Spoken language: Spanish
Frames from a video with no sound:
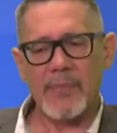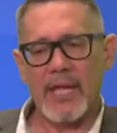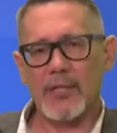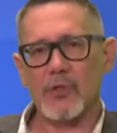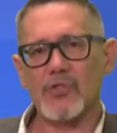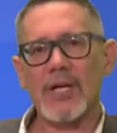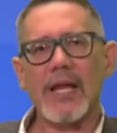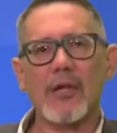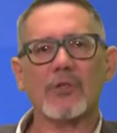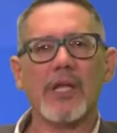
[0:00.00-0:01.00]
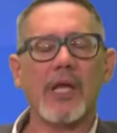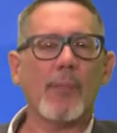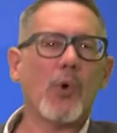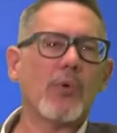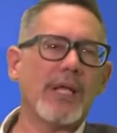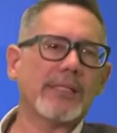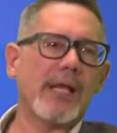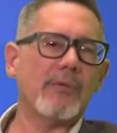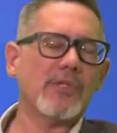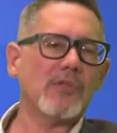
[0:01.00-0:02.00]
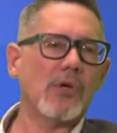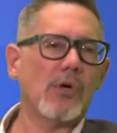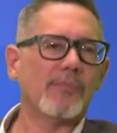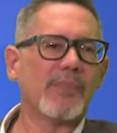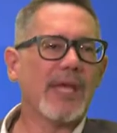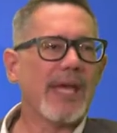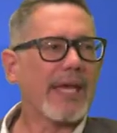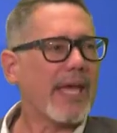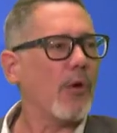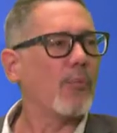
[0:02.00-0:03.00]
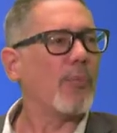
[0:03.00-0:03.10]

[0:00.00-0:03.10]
Entonces, claro, tenemos una televisión que es un